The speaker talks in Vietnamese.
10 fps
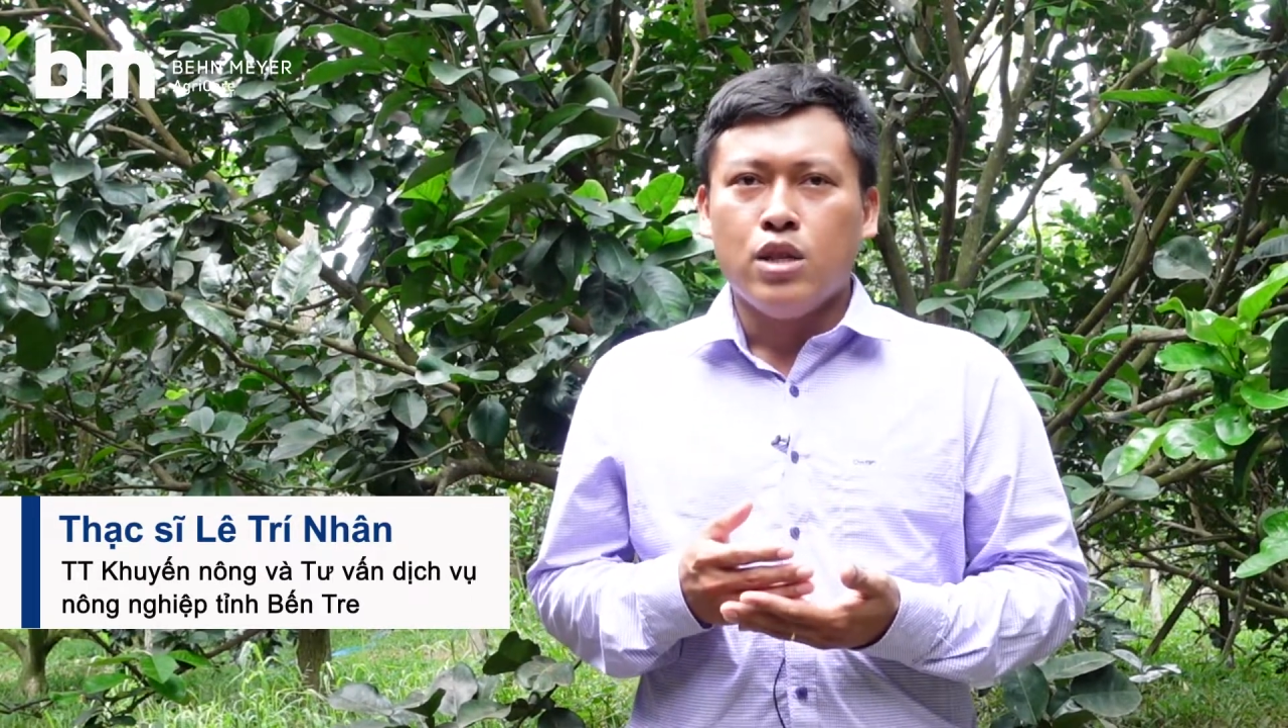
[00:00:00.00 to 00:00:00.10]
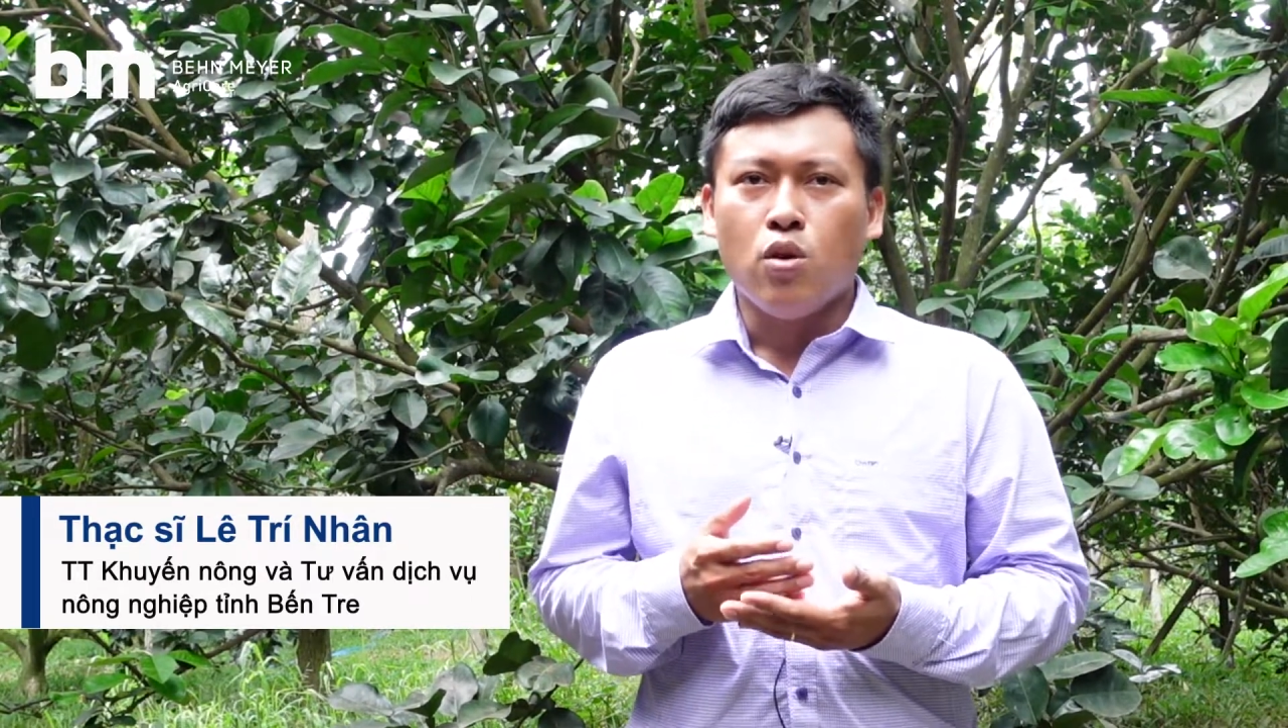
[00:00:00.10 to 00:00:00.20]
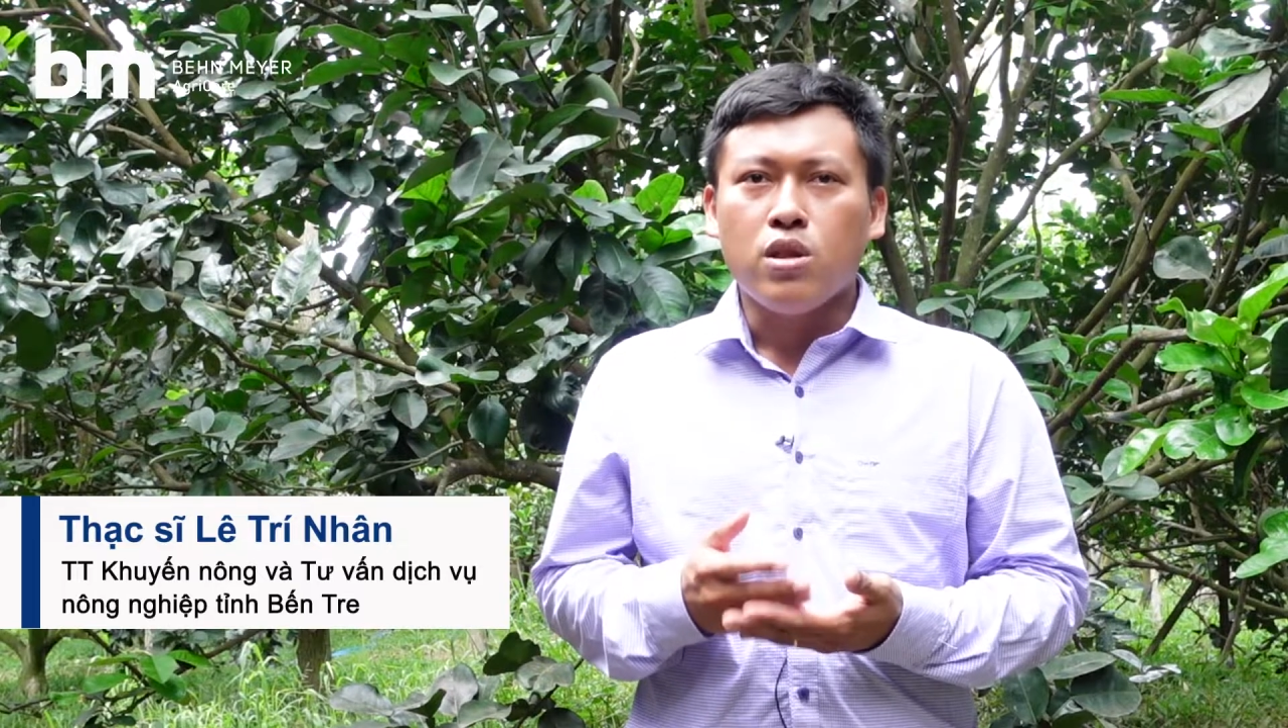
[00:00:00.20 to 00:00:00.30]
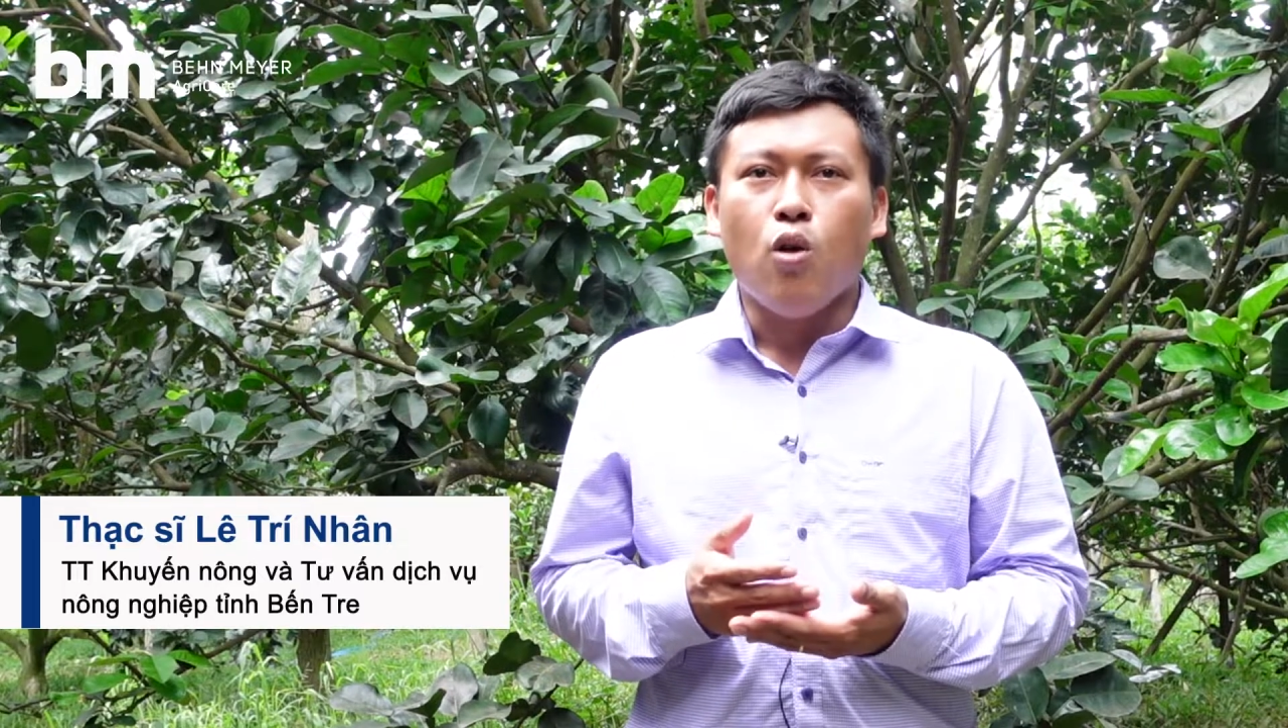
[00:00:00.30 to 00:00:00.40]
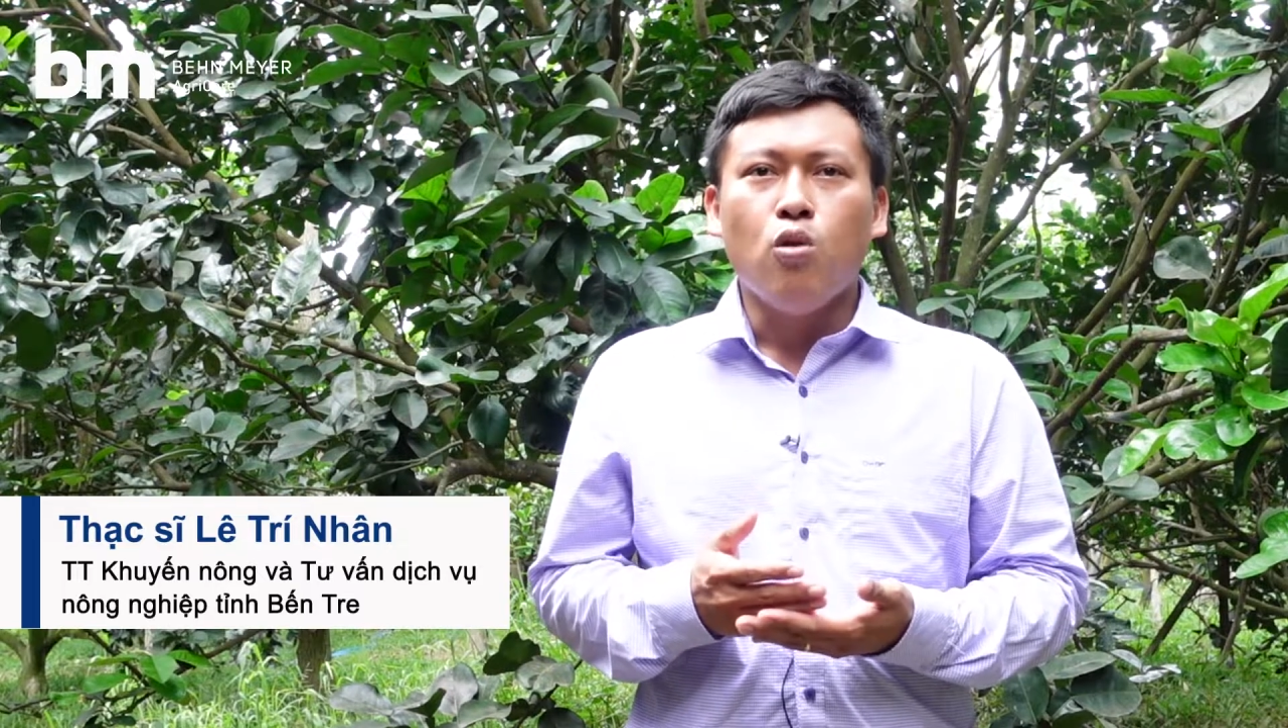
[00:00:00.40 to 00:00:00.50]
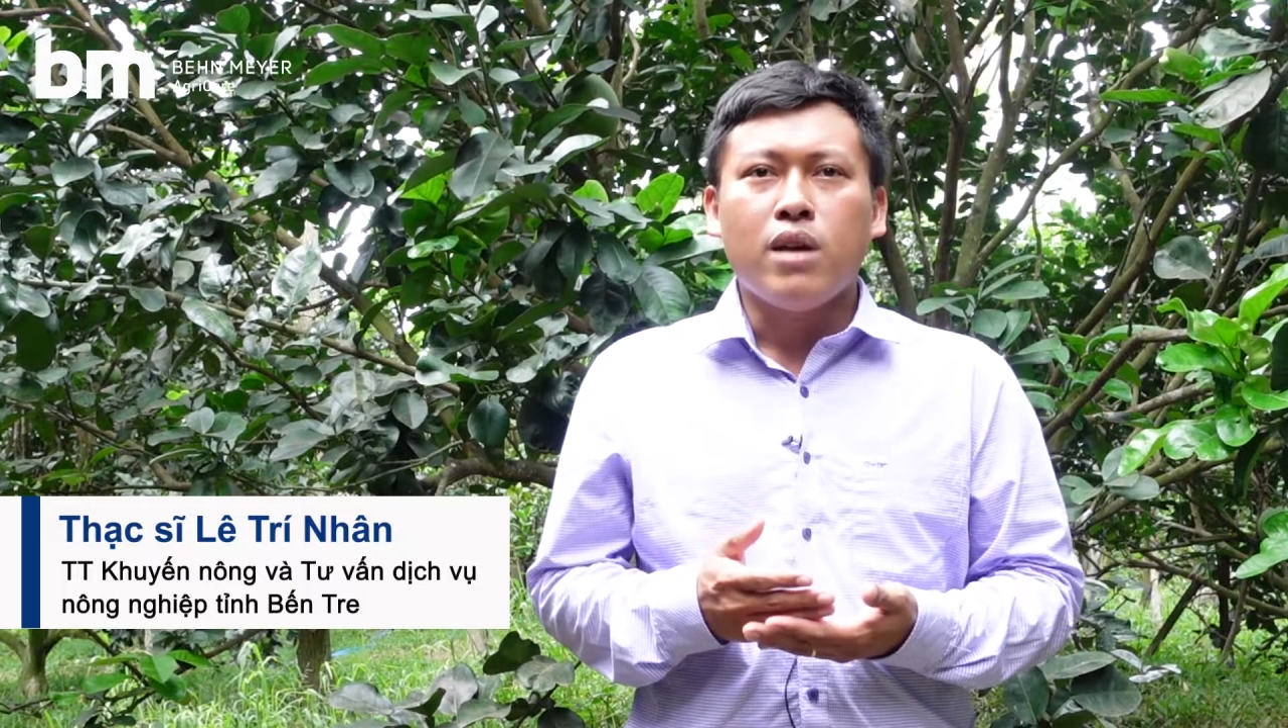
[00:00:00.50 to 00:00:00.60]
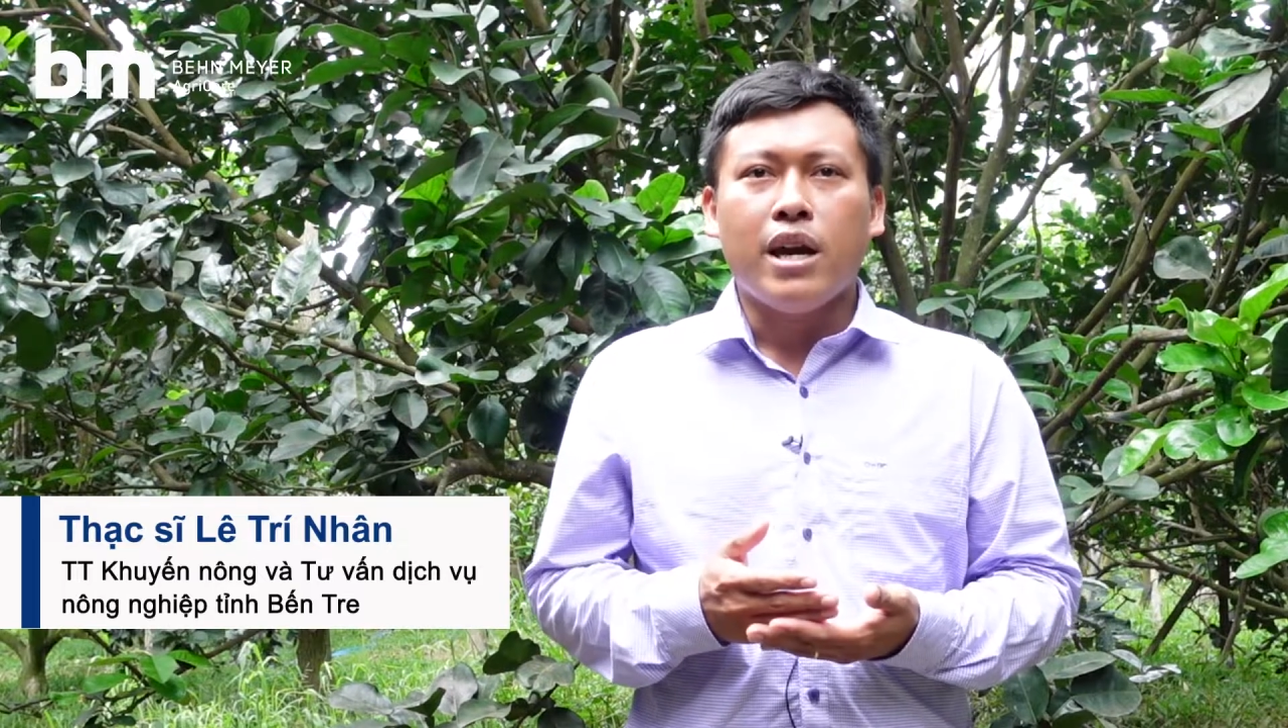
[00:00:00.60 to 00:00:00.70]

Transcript: tuân thủ